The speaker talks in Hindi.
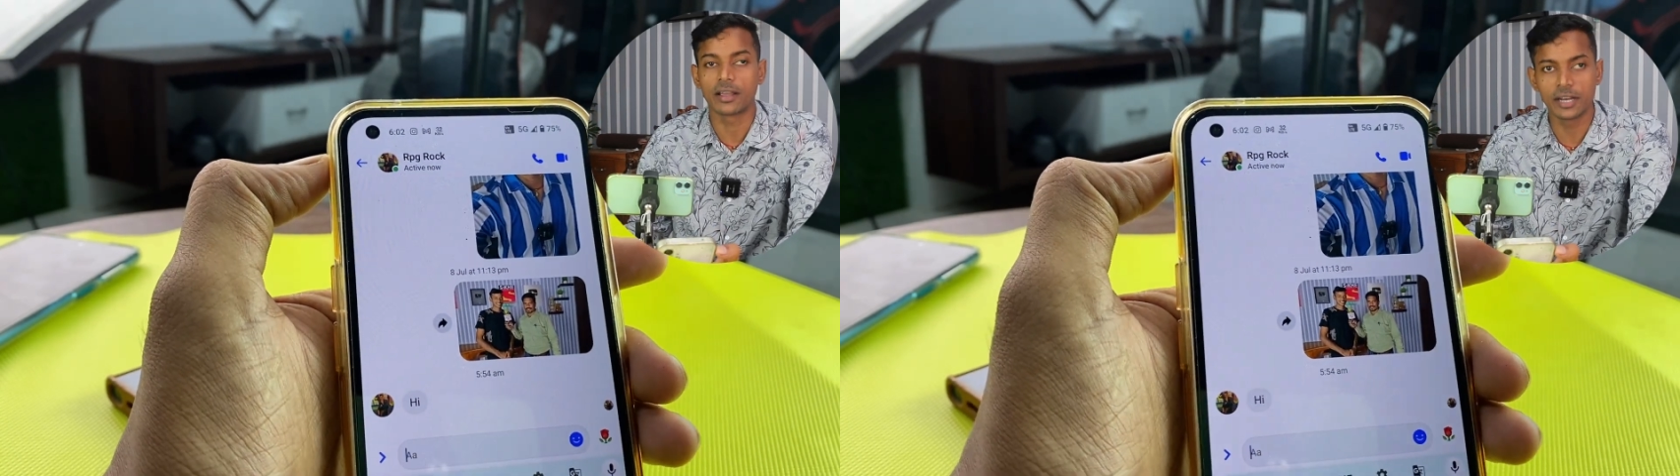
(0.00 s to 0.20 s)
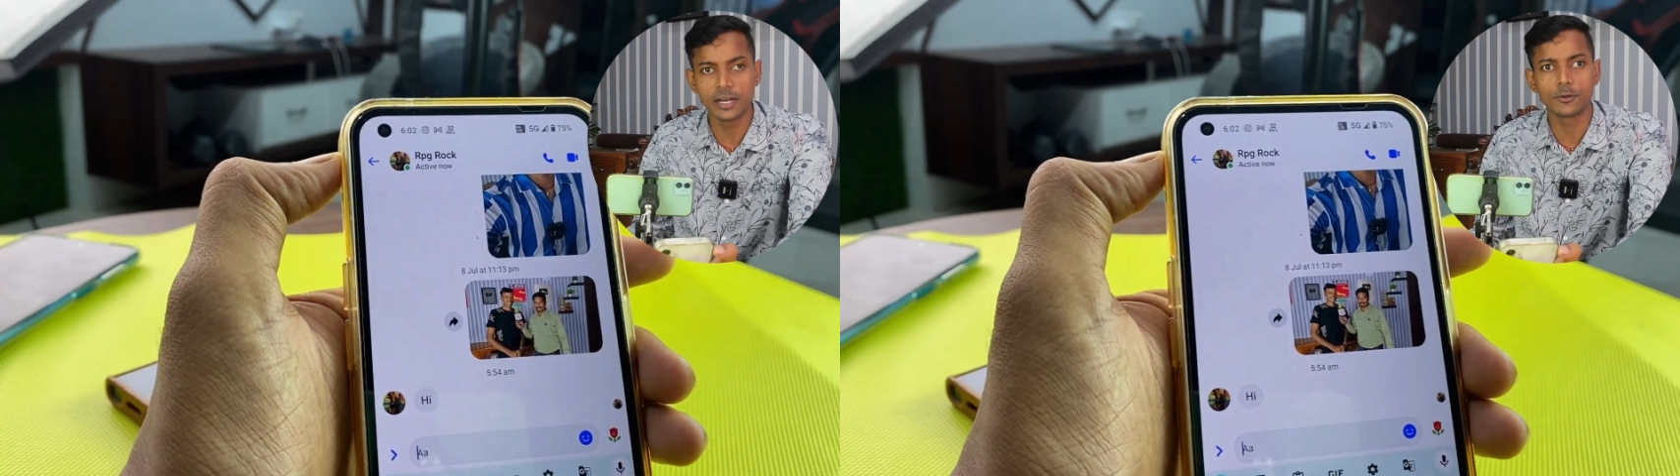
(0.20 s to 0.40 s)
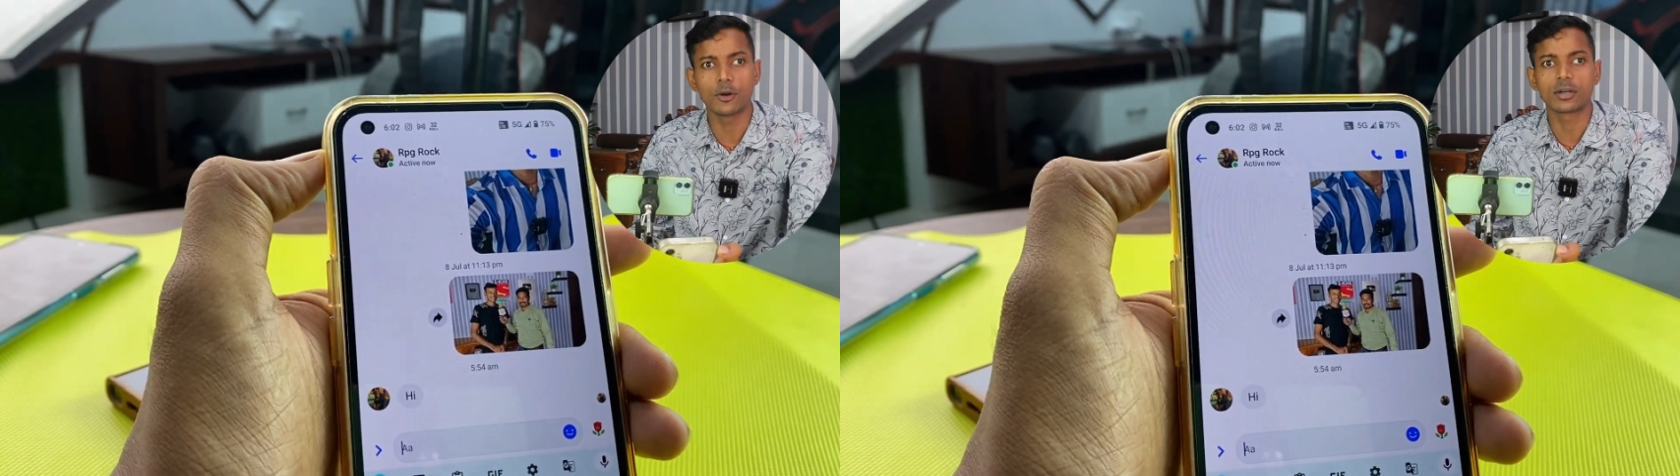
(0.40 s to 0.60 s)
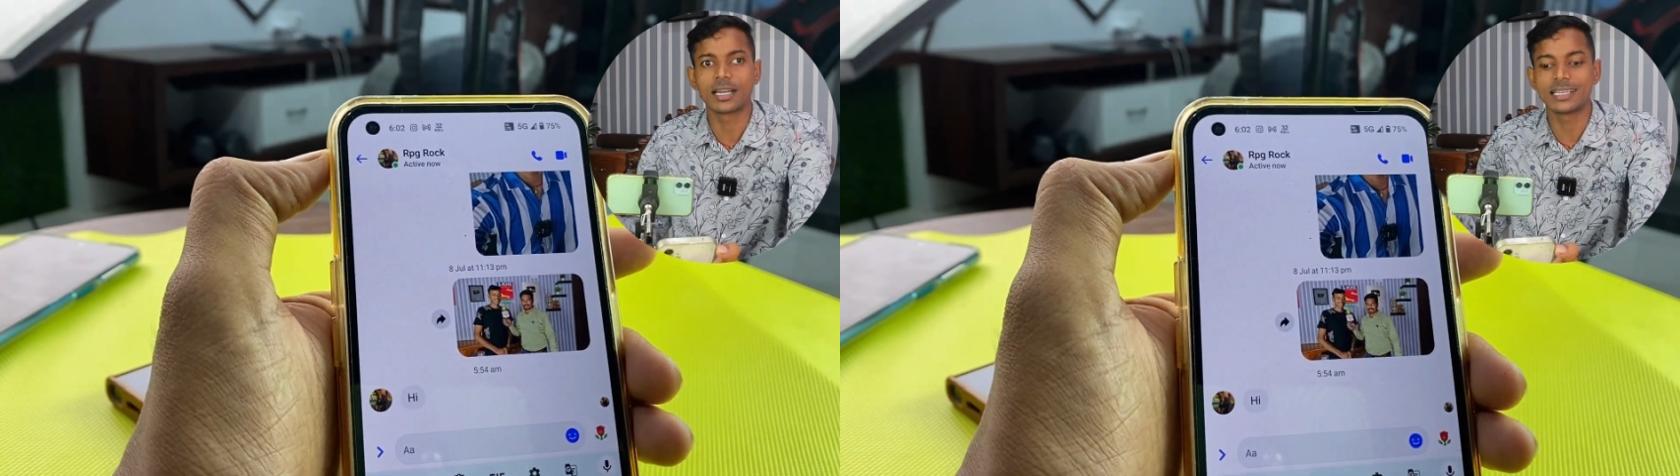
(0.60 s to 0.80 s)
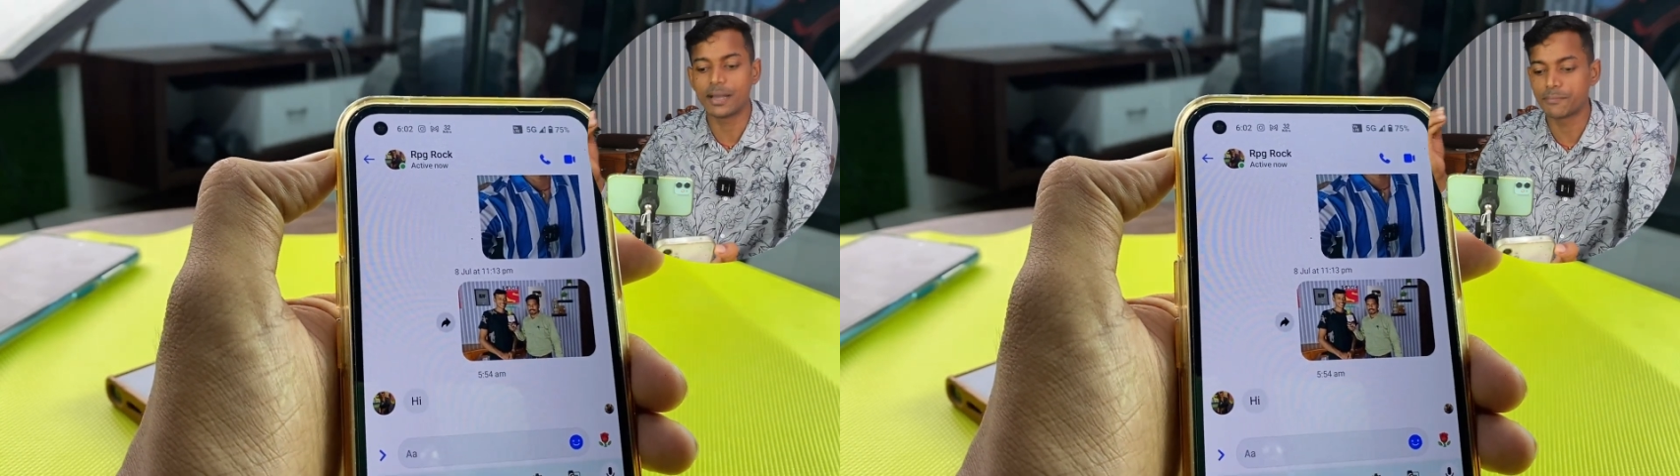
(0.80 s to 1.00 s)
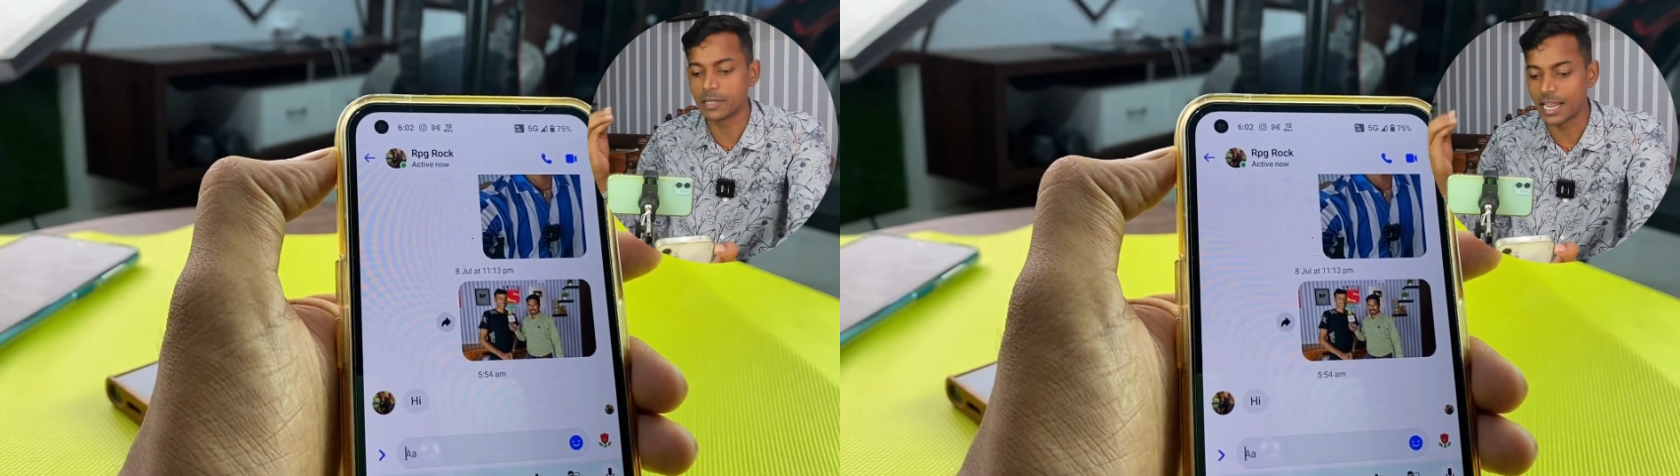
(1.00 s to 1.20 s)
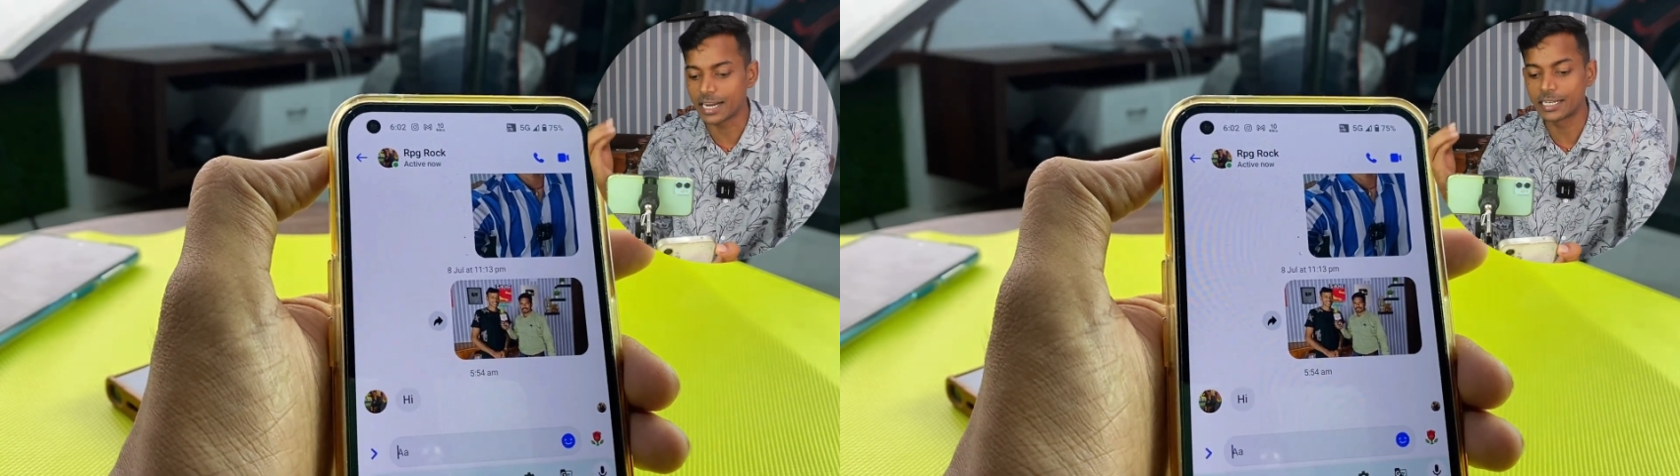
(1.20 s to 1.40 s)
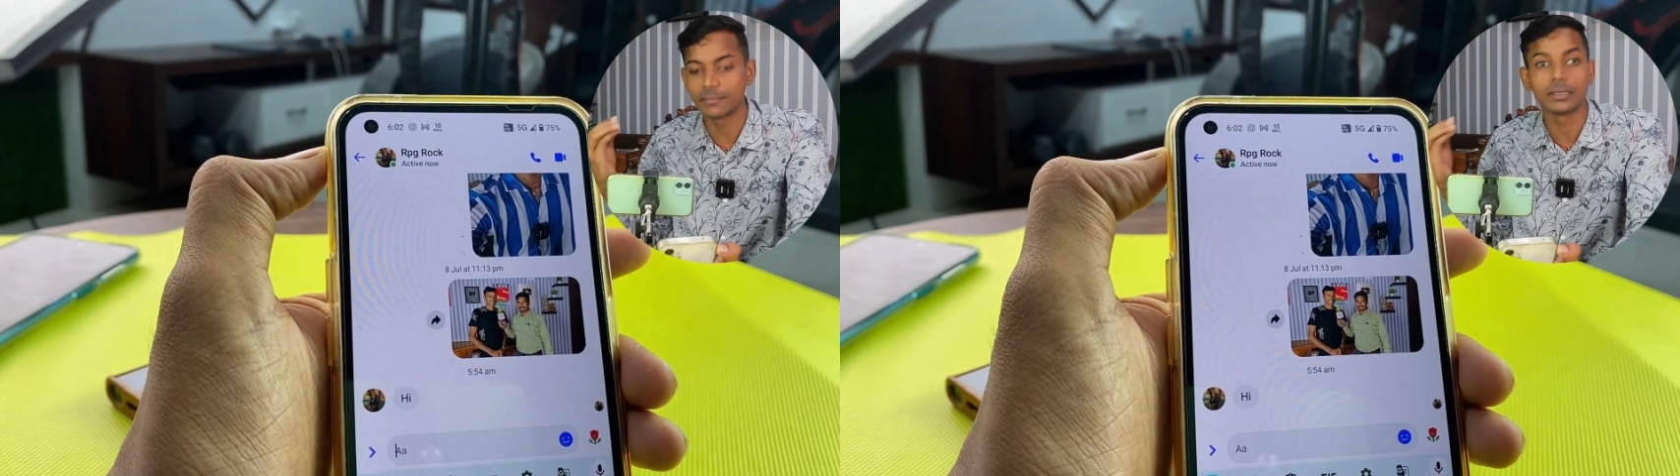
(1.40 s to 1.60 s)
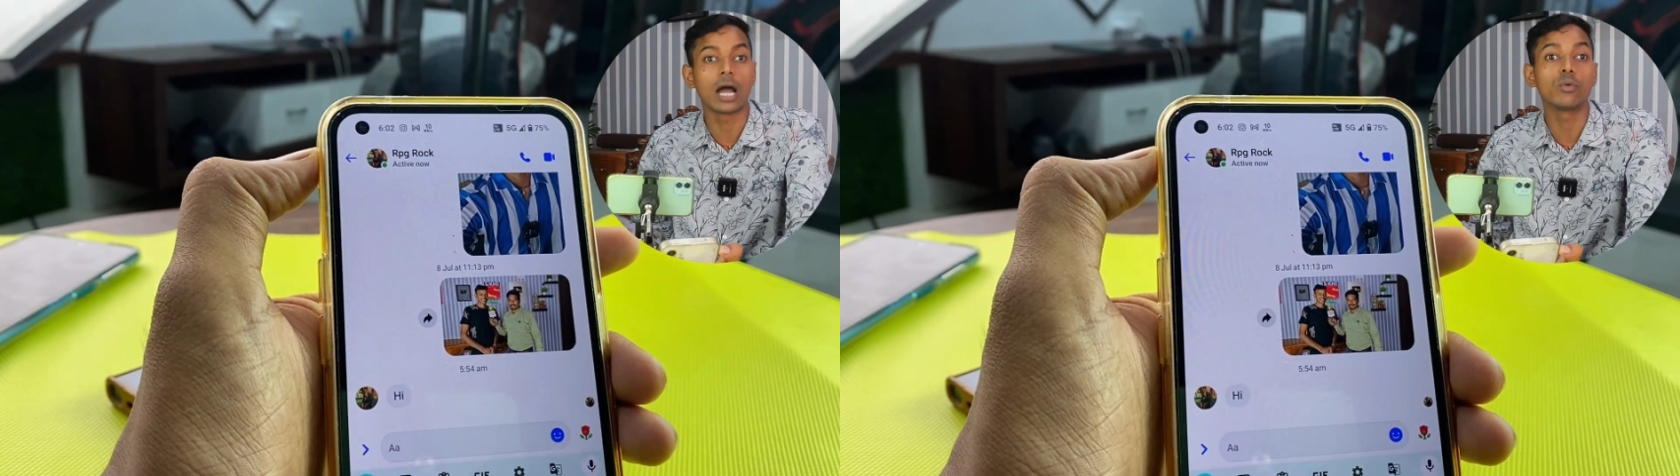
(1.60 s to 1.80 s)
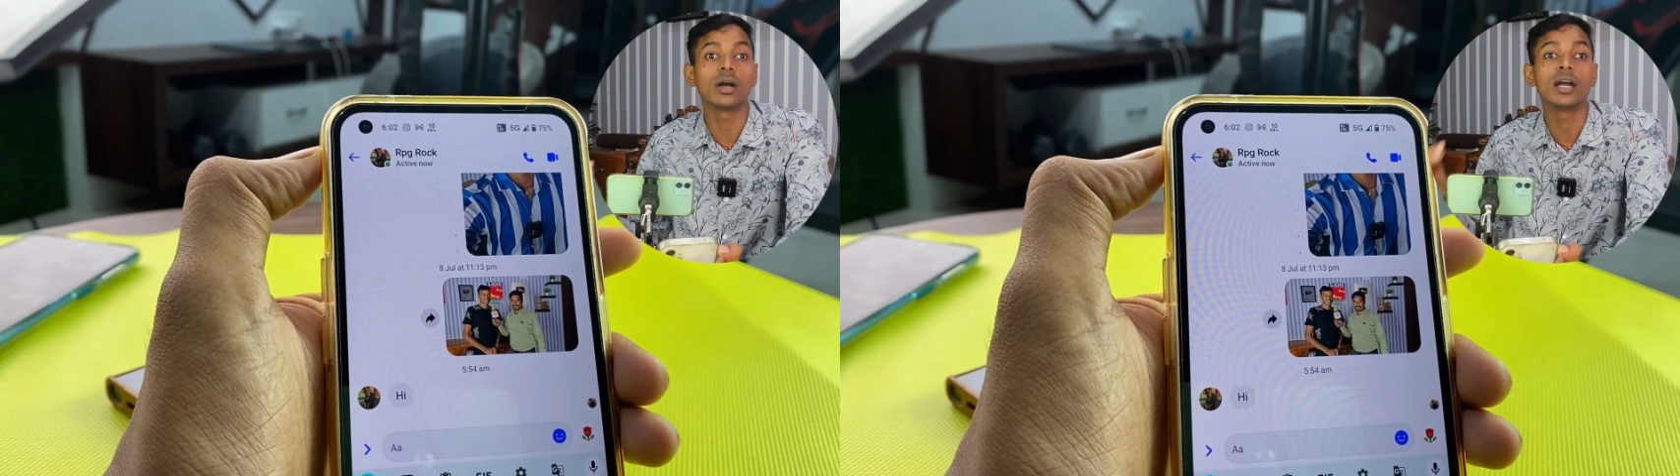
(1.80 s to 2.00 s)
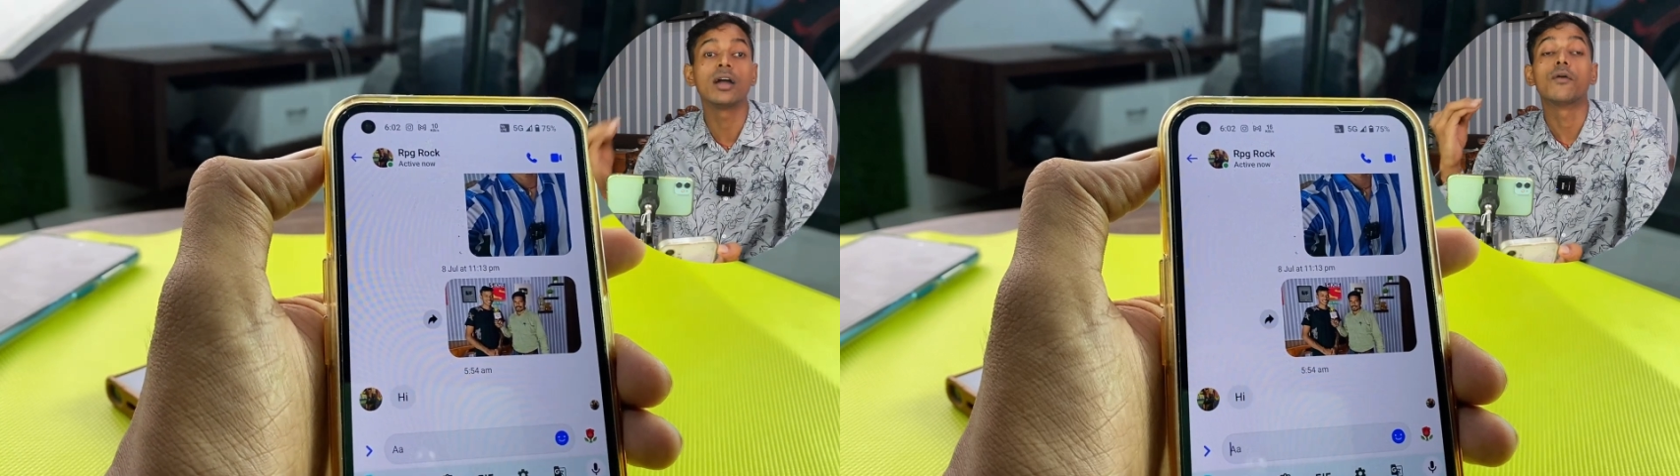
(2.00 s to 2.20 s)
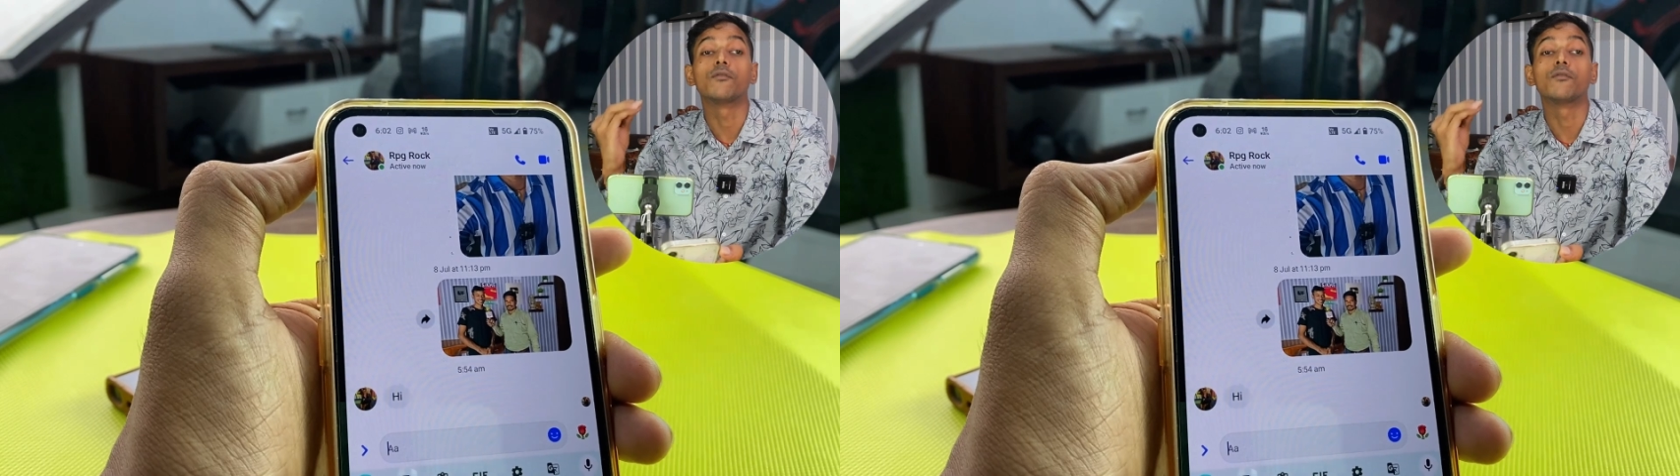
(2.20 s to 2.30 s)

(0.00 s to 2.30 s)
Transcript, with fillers: ग्रीन डॉट है या फिर एक्टिव नाव है